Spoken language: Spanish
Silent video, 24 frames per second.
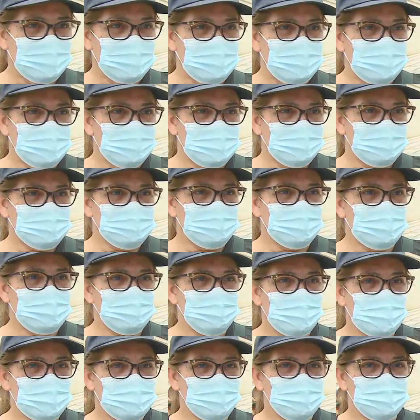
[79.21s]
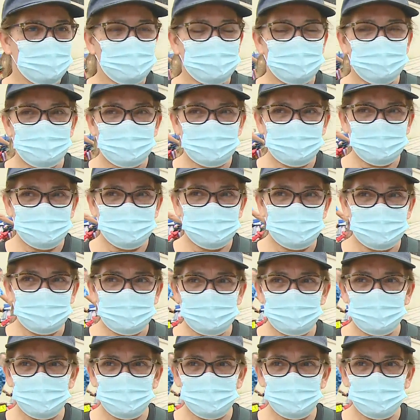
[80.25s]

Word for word: Eh, sin embargo, a veces